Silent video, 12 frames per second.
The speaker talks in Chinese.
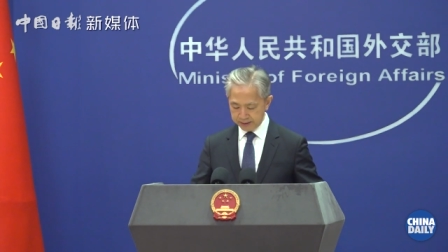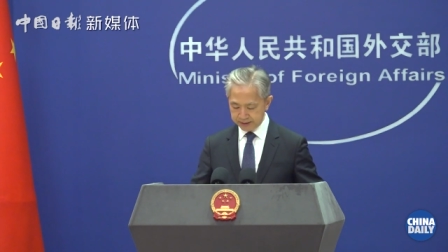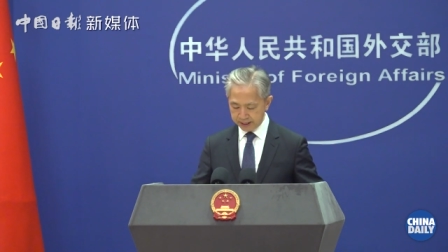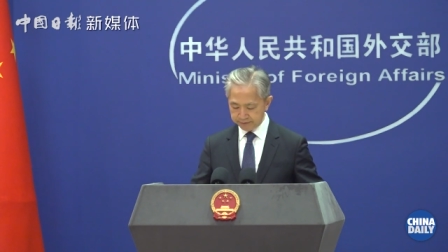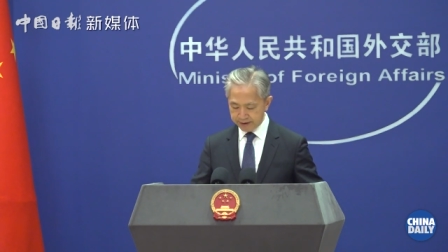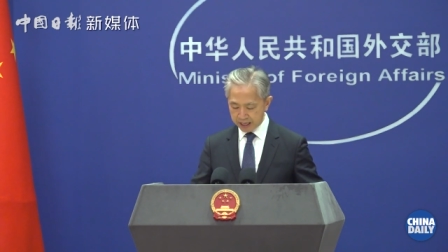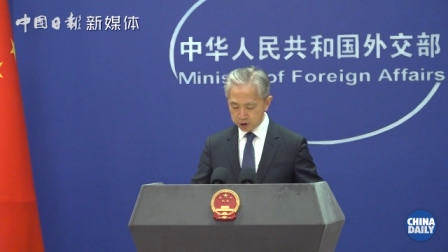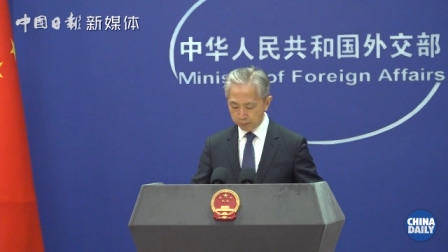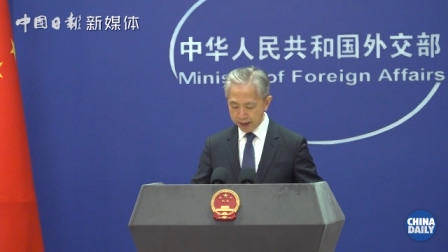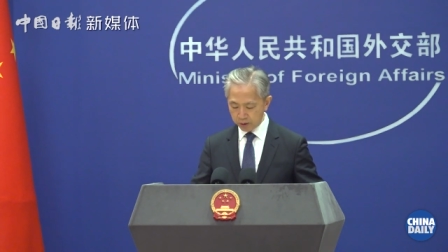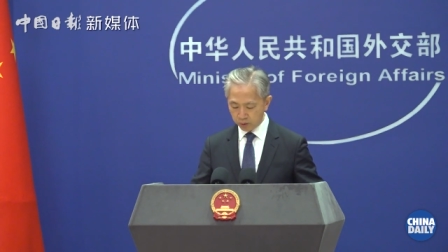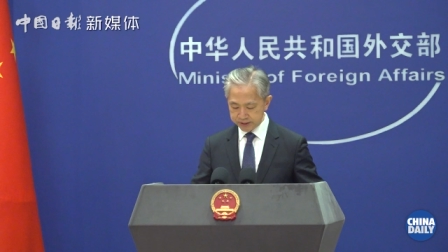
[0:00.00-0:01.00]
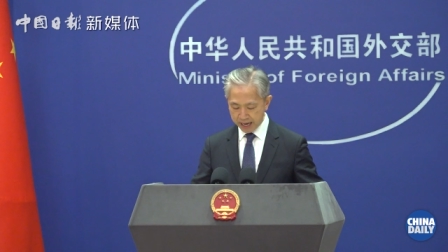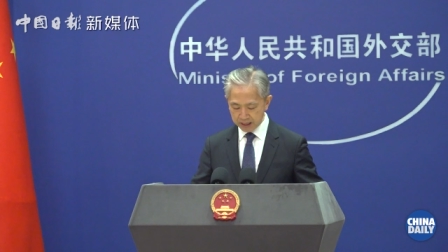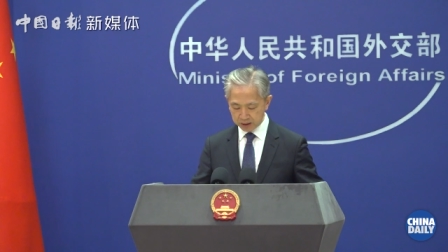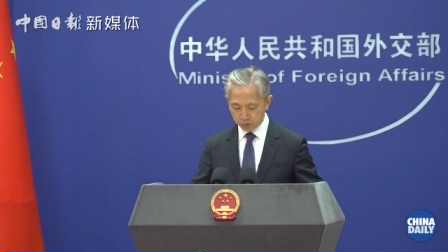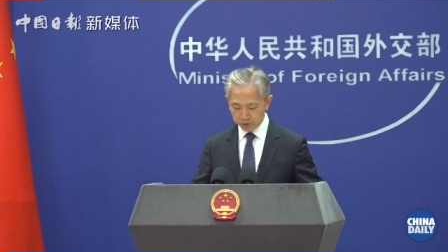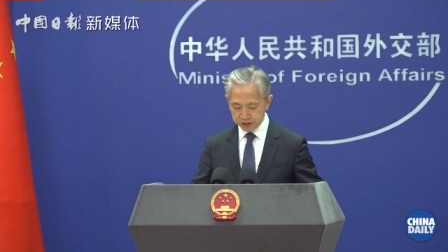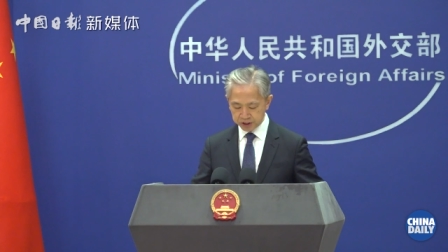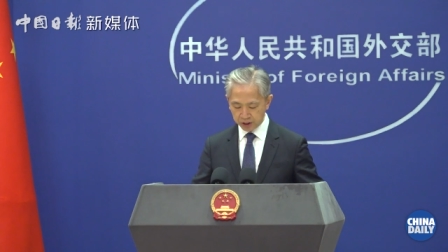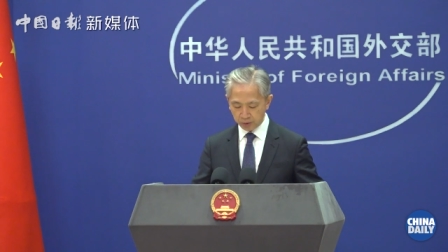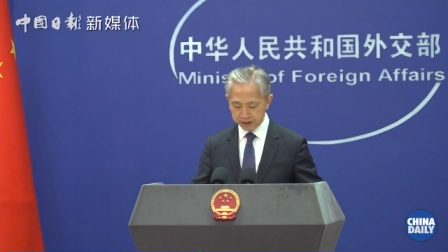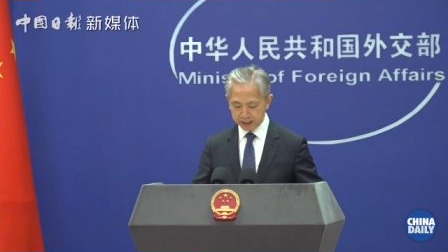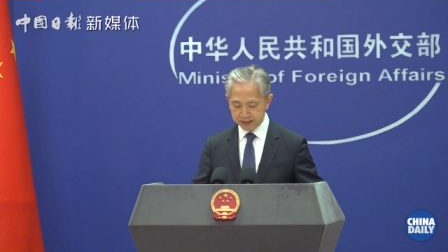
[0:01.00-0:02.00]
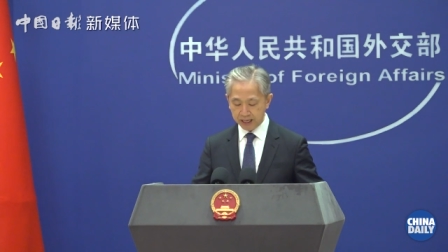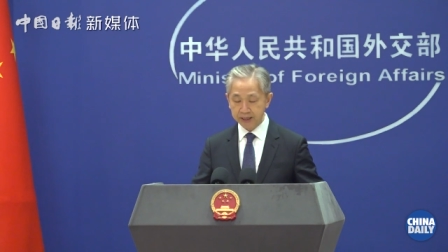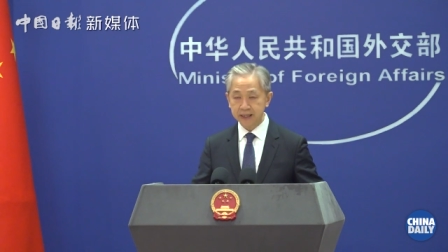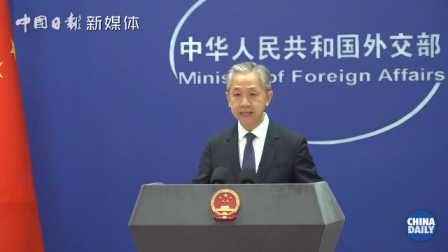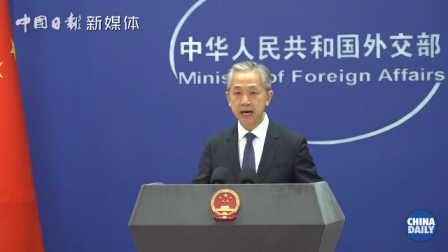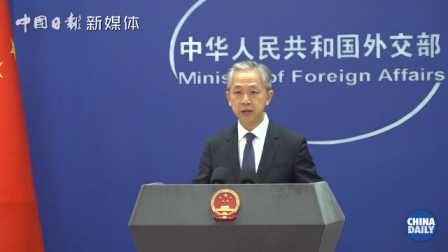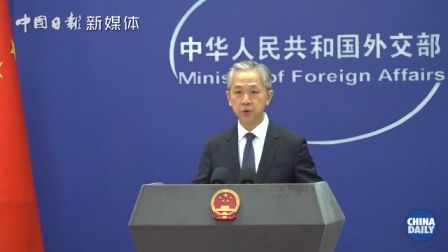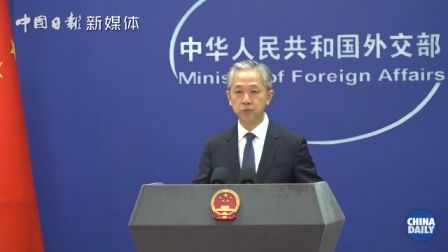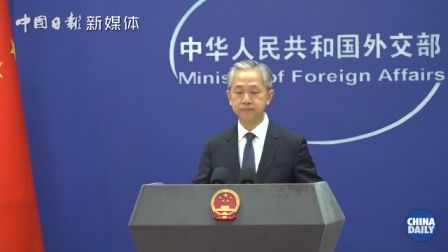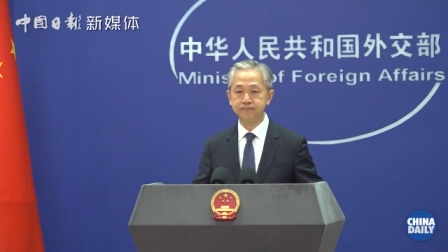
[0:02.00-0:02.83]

引发周边国家和国际社会的强烈担忧。